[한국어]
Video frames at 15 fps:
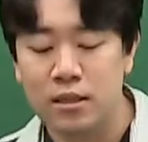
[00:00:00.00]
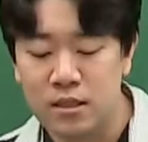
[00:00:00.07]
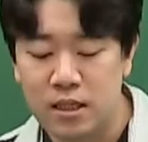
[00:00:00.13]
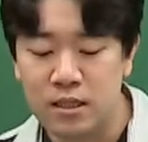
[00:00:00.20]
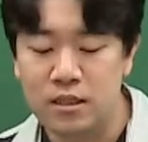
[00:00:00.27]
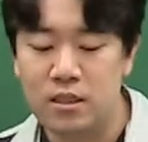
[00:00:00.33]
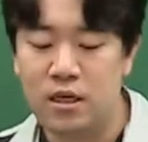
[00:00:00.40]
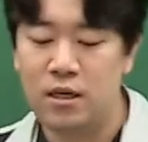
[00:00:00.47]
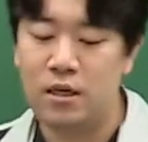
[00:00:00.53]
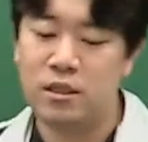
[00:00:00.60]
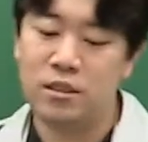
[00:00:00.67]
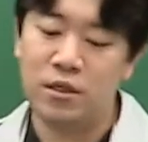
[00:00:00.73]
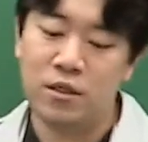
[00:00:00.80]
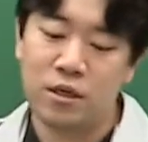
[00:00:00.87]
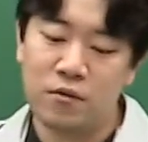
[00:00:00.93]
자 이제
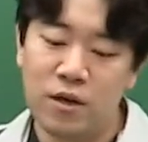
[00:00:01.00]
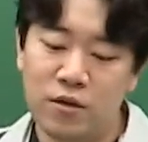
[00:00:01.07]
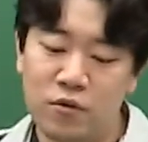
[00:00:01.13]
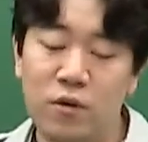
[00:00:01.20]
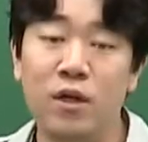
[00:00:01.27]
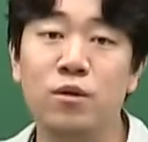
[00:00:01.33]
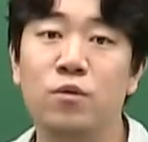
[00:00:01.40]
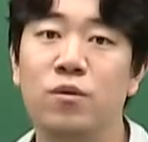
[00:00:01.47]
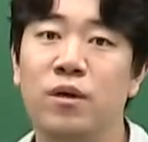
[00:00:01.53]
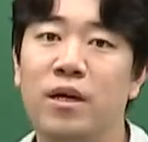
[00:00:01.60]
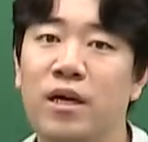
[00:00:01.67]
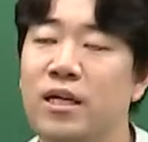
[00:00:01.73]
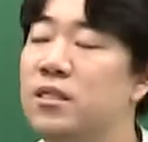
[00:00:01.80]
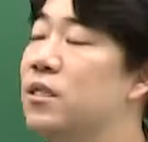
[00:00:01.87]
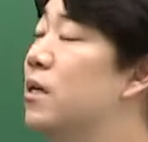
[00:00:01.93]
선택 확률과
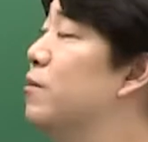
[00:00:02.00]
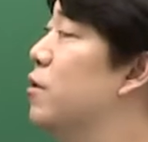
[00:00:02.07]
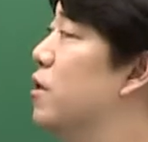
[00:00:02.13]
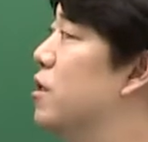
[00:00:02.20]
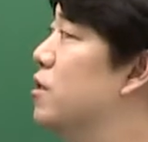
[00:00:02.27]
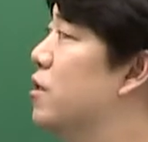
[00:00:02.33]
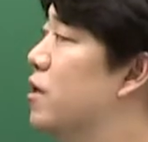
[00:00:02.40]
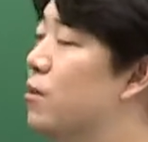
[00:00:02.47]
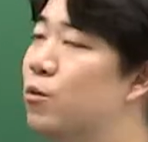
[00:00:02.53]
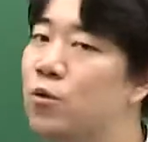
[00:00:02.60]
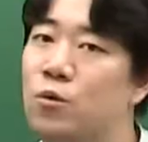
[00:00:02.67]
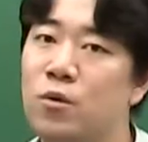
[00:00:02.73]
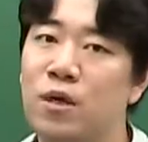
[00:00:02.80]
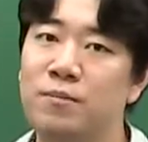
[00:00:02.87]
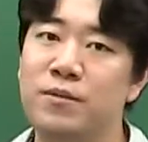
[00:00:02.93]
통계 같이 한번 해설해
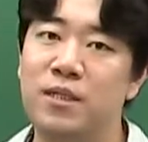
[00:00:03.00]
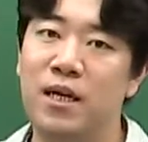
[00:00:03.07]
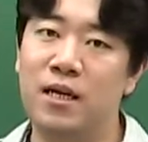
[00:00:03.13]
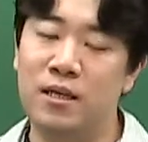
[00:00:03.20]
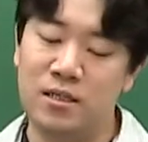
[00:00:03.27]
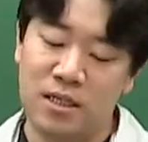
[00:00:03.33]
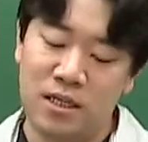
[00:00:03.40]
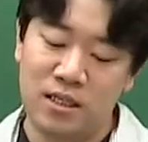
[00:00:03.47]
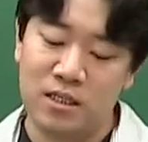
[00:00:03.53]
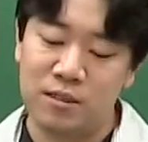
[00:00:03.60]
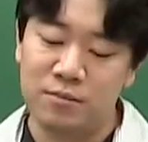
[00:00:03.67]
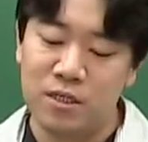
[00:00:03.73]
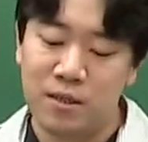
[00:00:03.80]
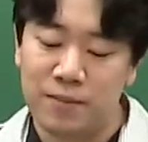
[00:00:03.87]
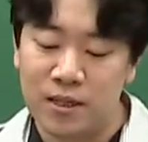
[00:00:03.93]
보도록 합시다. 제가 지금
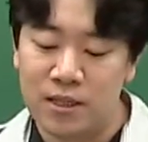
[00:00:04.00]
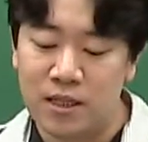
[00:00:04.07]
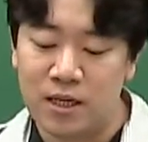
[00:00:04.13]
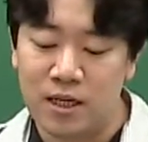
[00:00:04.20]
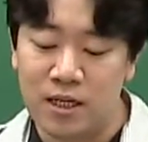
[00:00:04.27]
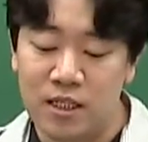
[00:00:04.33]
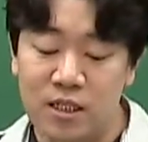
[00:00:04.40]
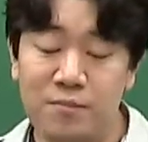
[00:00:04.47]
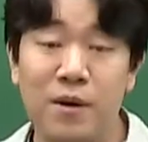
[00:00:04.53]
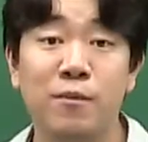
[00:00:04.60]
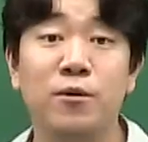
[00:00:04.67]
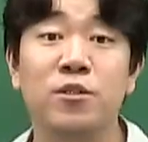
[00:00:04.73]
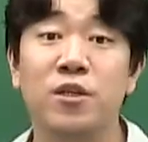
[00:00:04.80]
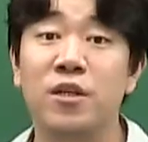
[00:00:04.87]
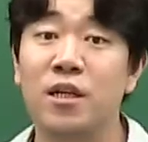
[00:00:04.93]
칠판에다가
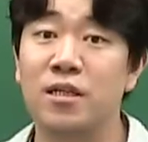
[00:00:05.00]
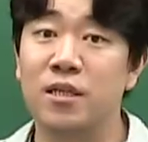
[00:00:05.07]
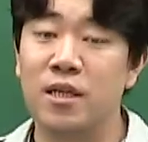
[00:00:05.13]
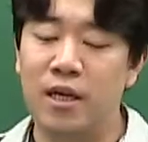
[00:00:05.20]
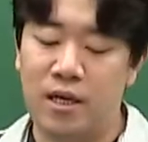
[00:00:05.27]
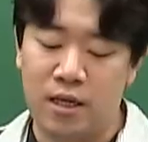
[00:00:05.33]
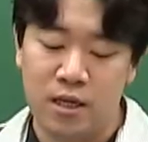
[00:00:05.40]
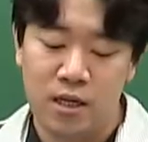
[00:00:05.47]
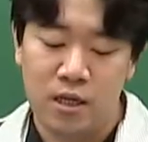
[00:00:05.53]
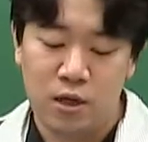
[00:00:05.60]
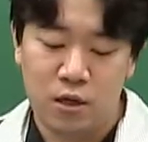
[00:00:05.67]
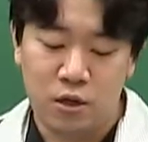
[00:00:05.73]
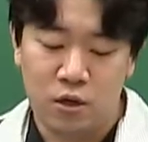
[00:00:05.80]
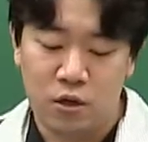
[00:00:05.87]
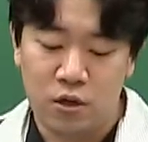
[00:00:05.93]
28번 써놨는데
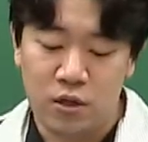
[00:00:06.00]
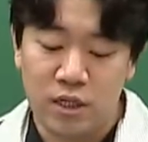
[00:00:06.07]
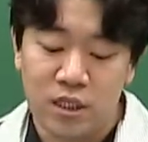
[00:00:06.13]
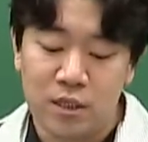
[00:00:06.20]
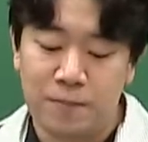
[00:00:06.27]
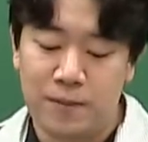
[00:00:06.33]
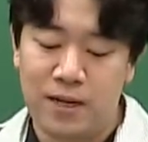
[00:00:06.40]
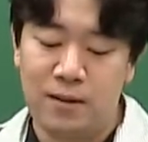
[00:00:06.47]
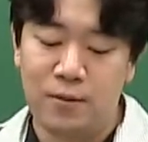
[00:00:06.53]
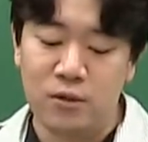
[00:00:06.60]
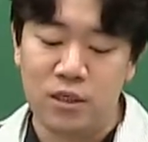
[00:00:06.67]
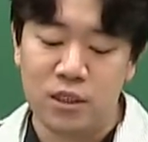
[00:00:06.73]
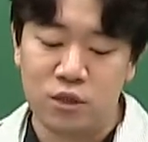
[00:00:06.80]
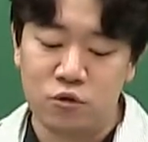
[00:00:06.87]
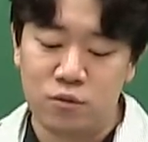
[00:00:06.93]
어 28번,
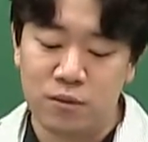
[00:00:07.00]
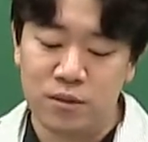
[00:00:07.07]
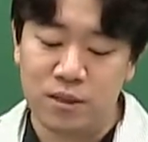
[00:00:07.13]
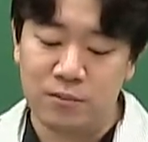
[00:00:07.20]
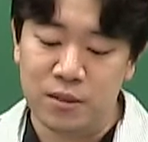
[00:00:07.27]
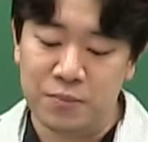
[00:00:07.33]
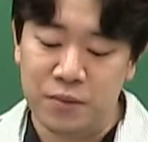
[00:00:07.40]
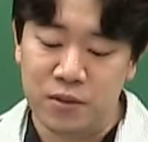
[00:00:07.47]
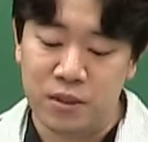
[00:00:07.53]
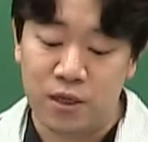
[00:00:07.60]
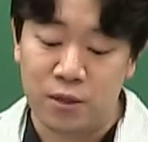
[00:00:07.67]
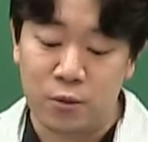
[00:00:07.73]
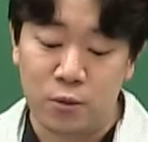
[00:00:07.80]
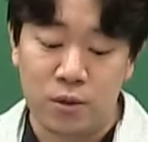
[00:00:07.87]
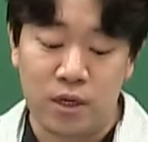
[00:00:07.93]
29번, 30번
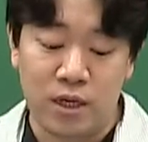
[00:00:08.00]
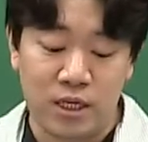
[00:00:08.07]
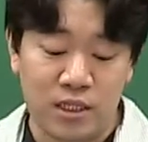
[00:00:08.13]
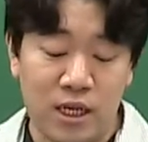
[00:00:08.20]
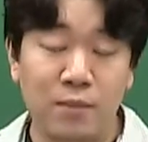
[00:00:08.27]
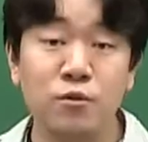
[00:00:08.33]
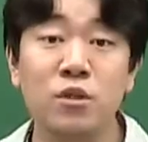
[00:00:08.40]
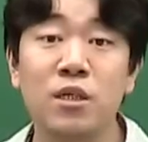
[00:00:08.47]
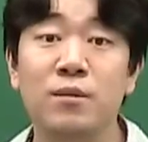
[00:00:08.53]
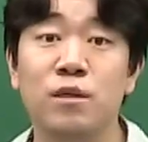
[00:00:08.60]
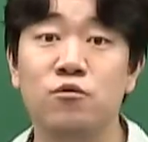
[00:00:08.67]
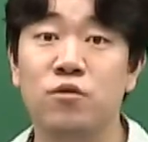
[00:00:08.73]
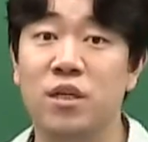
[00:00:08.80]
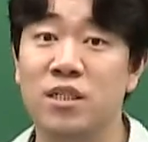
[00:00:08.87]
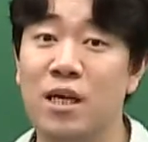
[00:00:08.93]
그냥 이렇게 세 문제만
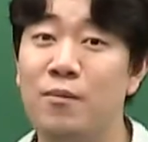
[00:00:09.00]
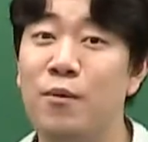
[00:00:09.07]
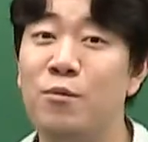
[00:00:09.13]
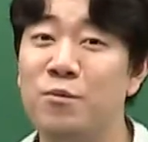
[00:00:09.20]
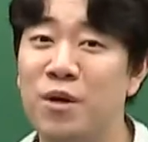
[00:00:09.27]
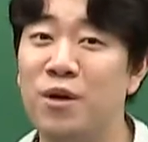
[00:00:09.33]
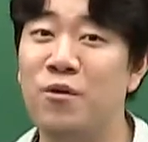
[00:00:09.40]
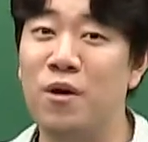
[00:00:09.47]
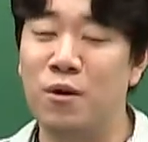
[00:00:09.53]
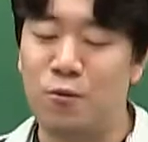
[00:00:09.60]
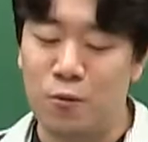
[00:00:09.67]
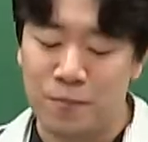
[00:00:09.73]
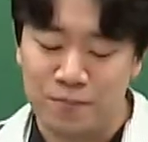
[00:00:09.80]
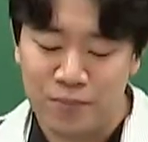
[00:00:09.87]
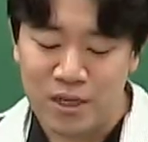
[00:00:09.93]
우리가 살펴보면 될 것
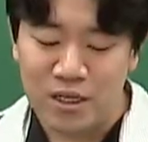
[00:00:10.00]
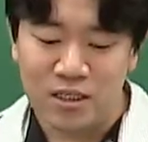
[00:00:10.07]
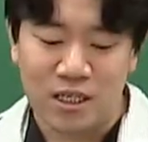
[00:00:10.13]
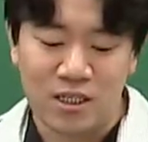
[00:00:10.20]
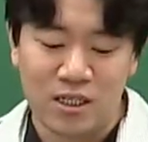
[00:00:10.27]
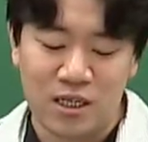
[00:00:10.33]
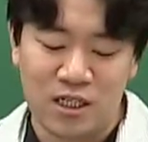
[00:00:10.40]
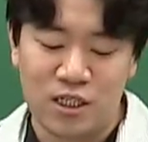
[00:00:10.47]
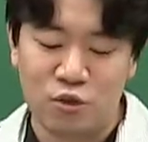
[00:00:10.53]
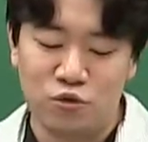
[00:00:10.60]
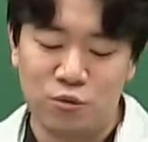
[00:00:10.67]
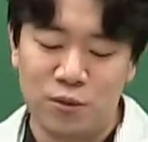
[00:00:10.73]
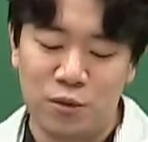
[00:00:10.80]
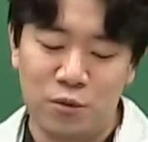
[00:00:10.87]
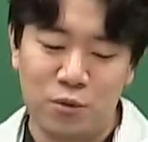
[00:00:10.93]
같고 사실
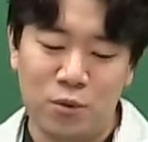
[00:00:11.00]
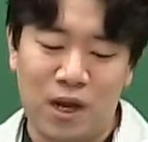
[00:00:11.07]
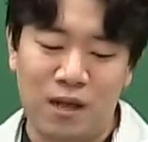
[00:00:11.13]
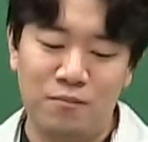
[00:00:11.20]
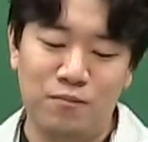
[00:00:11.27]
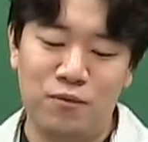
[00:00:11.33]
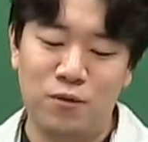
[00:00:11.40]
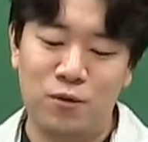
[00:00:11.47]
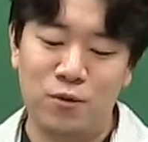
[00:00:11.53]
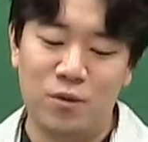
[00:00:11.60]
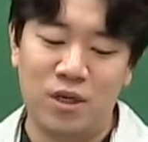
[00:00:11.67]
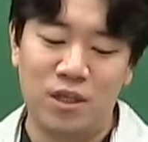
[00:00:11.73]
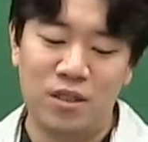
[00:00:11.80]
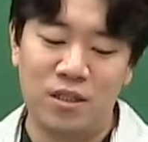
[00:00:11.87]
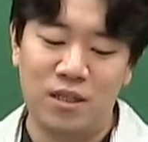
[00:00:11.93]
29번도 안 풀어도
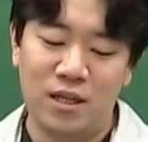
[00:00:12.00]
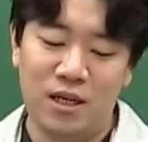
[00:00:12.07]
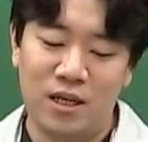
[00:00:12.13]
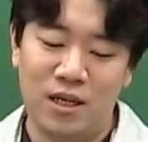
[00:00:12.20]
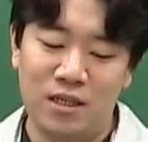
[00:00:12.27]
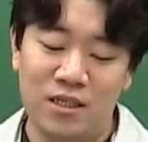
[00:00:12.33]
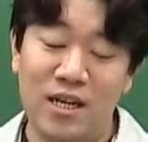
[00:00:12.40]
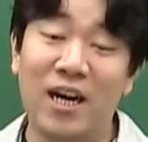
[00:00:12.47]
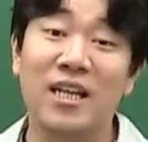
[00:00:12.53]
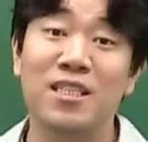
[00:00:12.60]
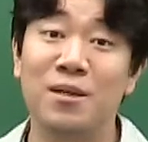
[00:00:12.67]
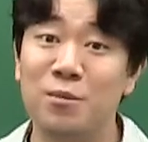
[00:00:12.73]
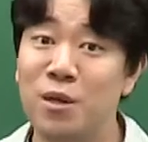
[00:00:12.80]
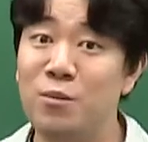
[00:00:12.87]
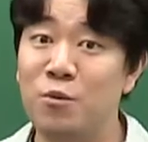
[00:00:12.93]
되는데 그냥 같이
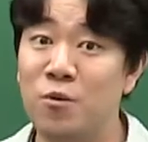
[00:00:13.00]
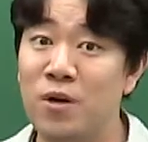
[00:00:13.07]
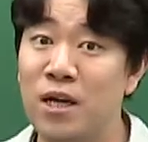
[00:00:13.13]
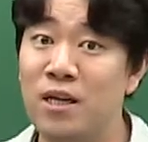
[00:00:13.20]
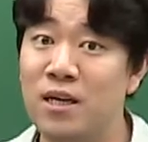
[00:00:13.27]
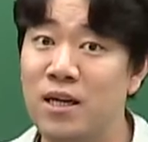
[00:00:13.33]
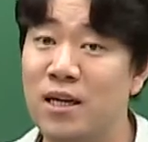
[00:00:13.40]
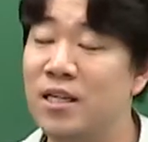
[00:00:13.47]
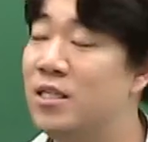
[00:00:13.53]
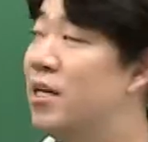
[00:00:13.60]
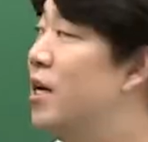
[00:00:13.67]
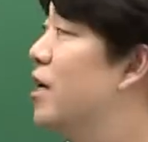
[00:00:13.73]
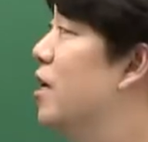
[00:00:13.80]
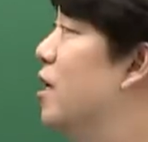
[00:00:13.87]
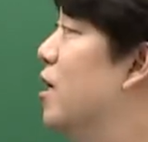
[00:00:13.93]
한번 해볼 거야.
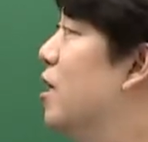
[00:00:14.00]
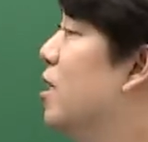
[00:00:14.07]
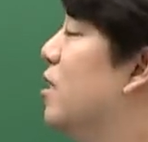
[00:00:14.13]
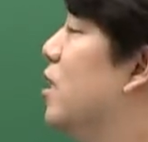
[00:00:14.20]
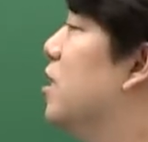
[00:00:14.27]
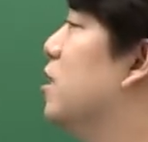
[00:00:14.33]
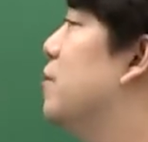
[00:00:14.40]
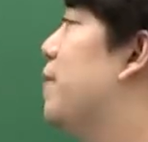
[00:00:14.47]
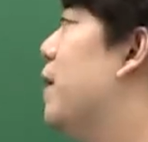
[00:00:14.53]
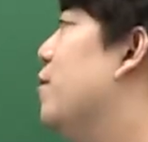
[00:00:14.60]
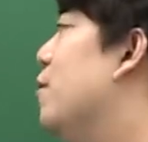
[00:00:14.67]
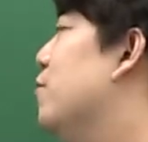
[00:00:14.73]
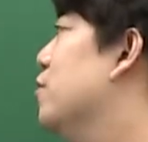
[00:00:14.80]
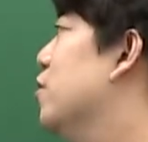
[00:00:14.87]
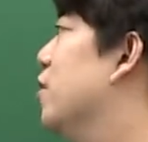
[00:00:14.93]
알겠지? 일단
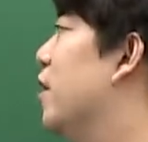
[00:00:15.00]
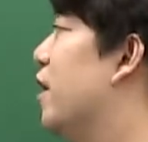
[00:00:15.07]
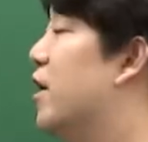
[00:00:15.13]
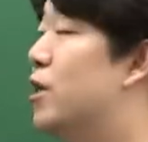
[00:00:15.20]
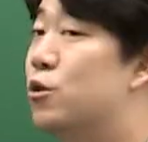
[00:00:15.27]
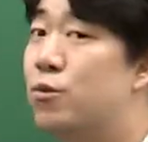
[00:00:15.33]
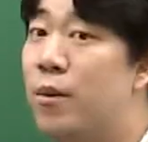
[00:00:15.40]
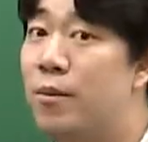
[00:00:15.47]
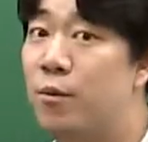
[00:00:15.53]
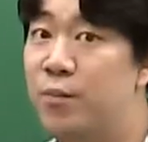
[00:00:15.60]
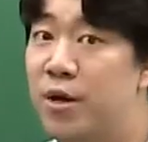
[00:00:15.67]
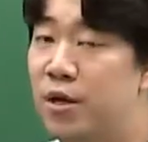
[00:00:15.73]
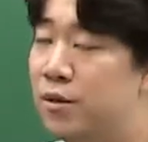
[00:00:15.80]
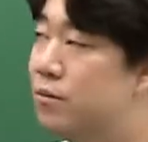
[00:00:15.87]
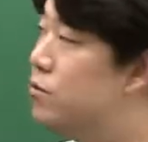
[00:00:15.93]
28번부터 얘기를 좀
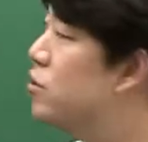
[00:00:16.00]
해보면